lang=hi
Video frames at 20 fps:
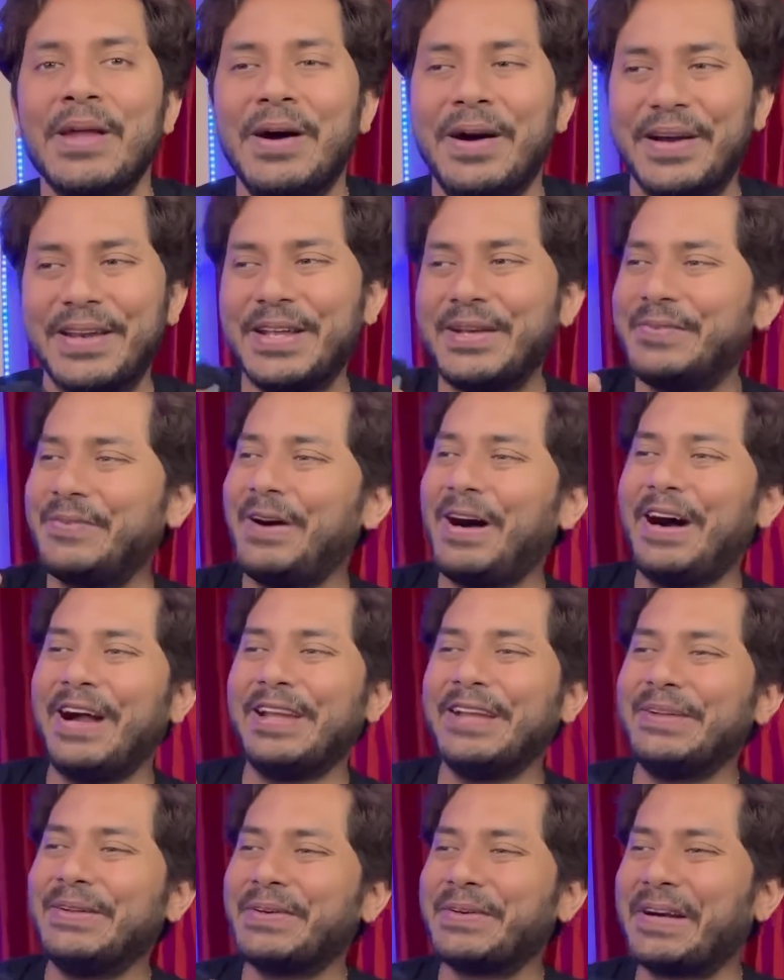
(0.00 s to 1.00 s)
अरे वाह
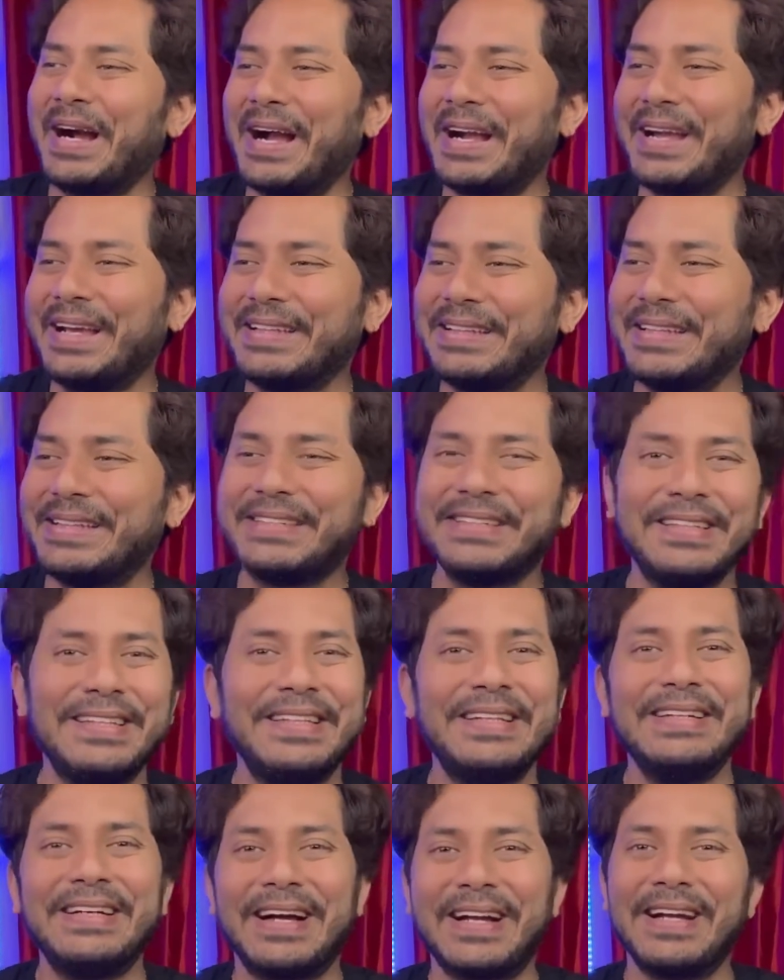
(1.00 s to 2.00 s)
इन लोग आ गए इतनी
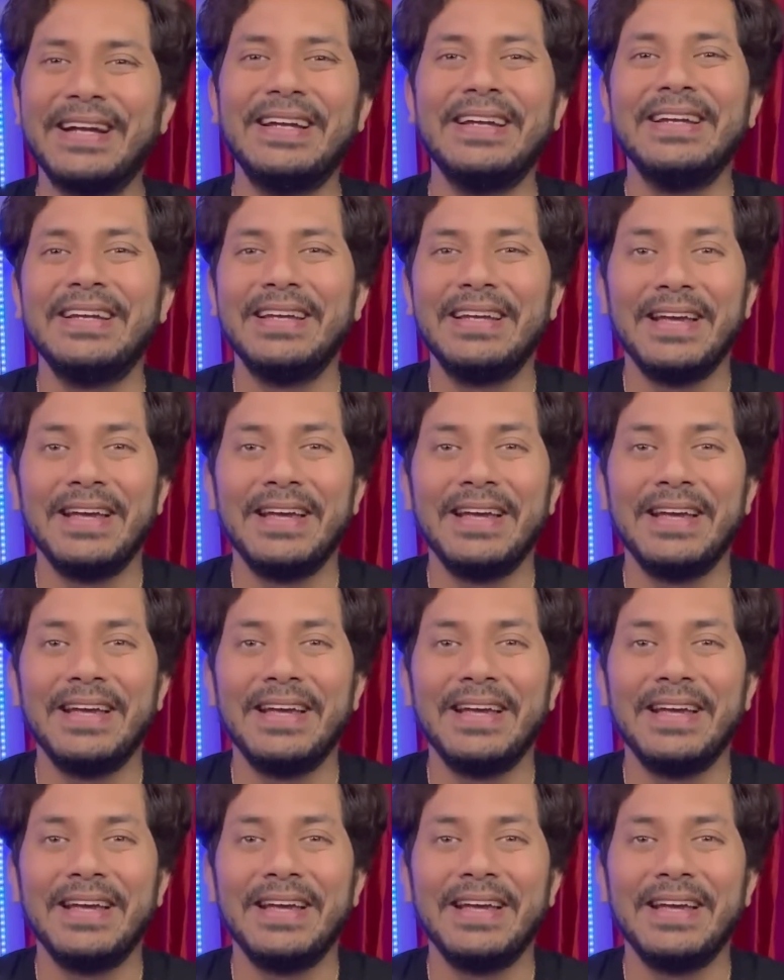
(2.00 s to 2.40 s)
जल्दी आ गए